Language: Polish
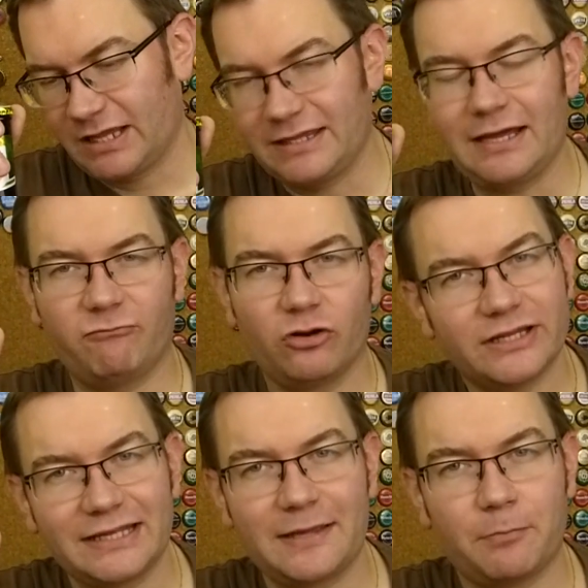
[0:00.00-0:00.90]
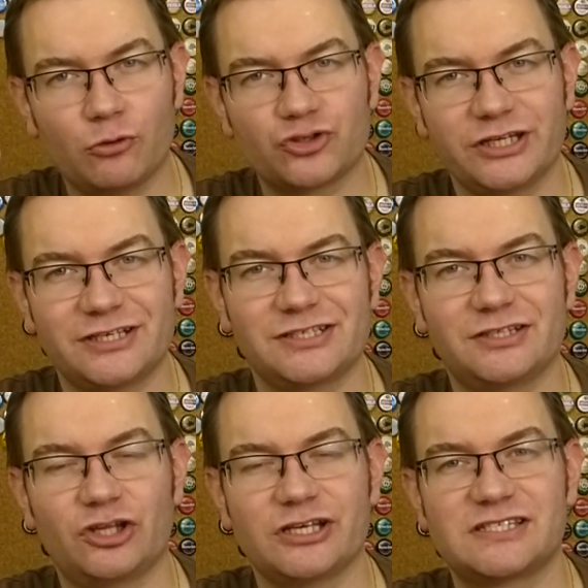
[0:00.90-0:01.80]
Ja wolę takie połączenie,
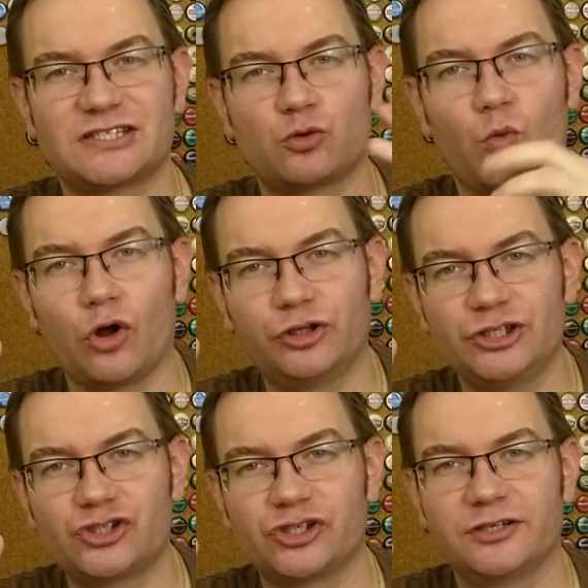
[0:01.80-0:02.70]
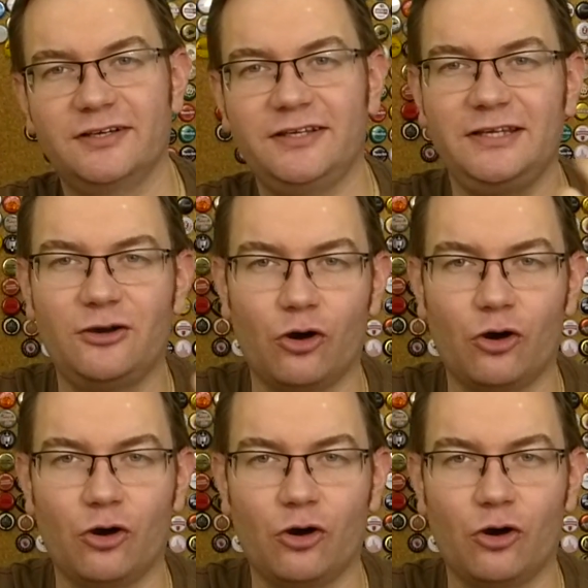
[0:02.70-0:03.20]
kiedy to jest słodycz i